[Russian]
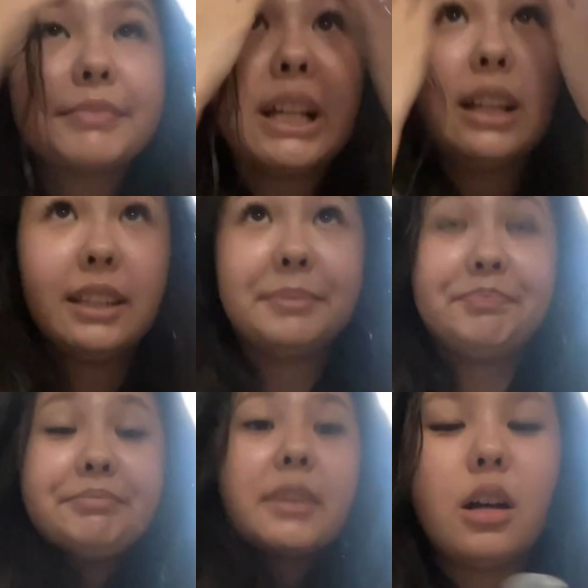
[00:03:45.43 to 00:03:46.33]
ладно.
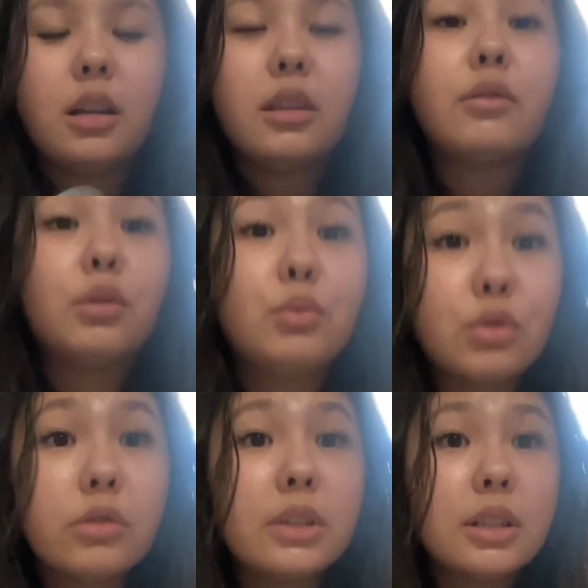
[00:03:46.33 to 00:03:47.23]
А, я в
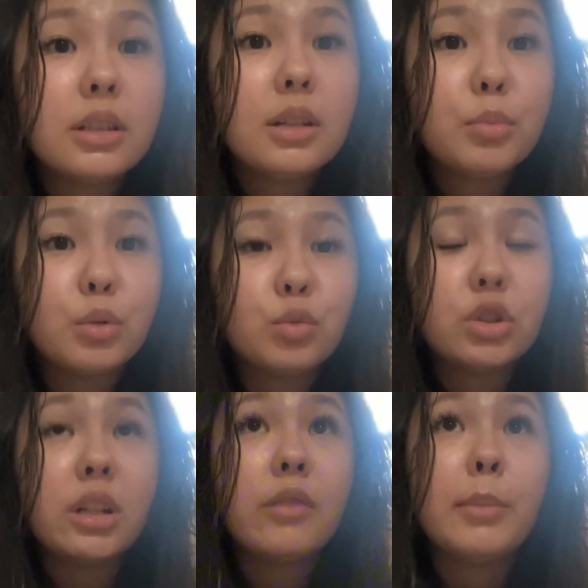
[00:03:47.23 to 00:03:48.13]
комнате у сестры, потому
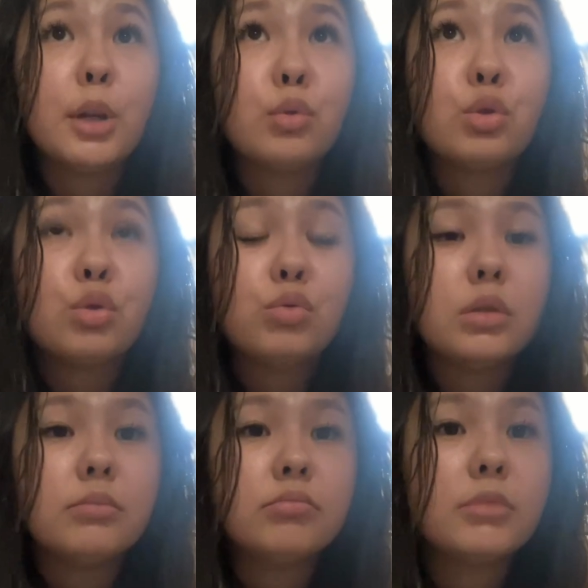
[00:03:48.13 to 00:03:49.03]
что она в моей
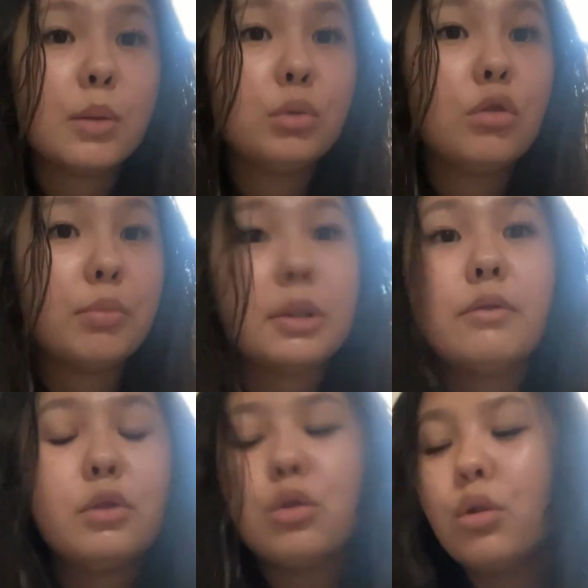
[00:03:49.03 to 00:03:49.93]
уснула. Я буду
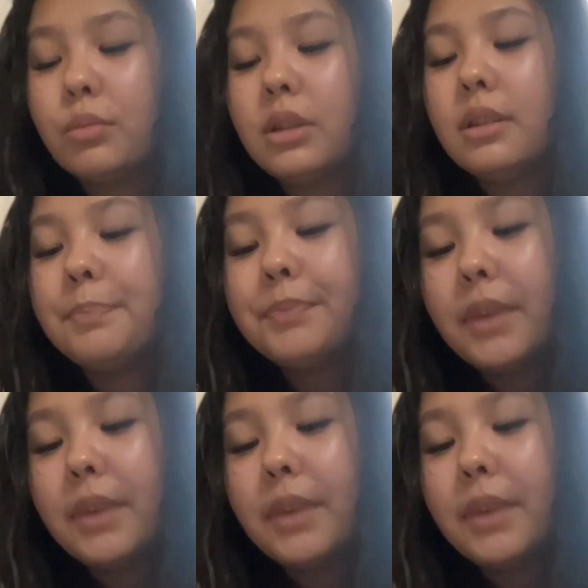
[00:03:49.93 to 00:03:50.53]
спать в ее комнате.